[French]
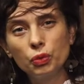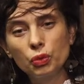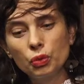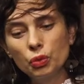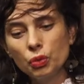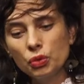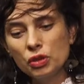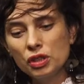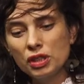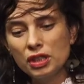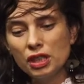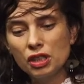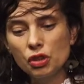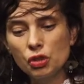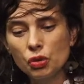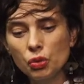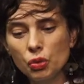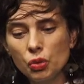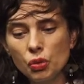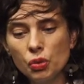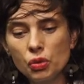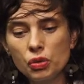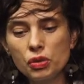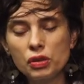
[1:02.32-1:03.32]
toutes ces
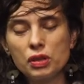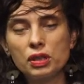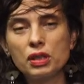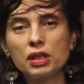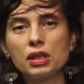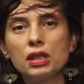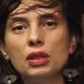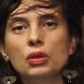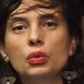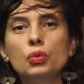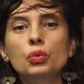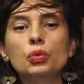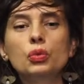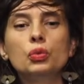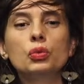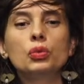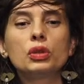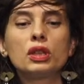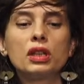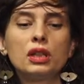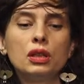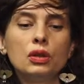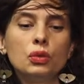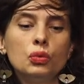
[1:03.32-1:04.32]
choses qui
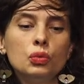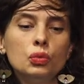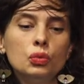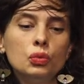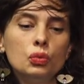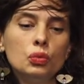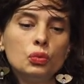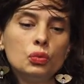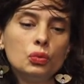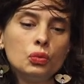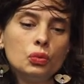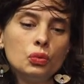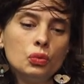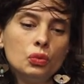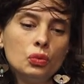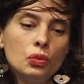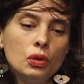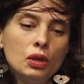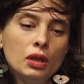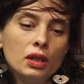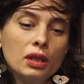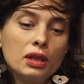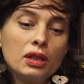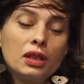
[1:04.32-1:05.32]
nous, qui, nous,
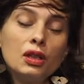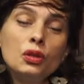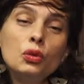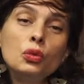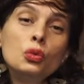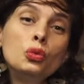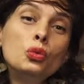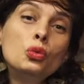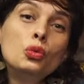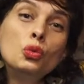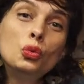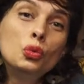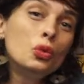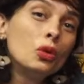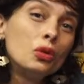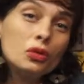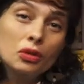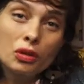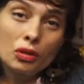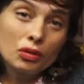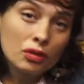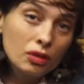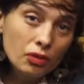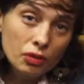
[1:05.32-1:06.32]
qui nous, en
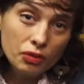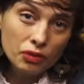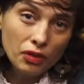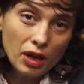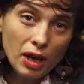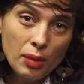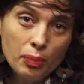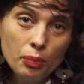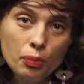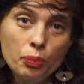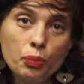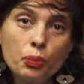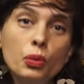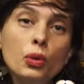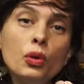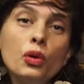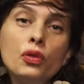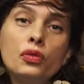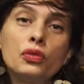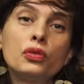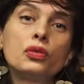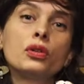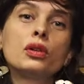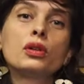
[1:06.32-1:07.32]
tant que femmes,
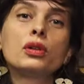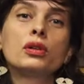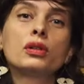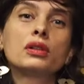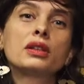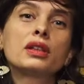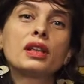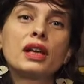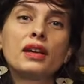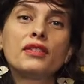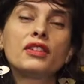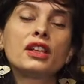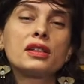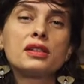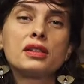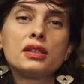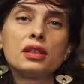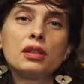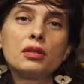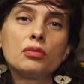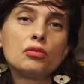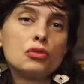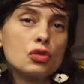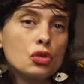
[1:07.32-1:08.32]
peuvent traverser.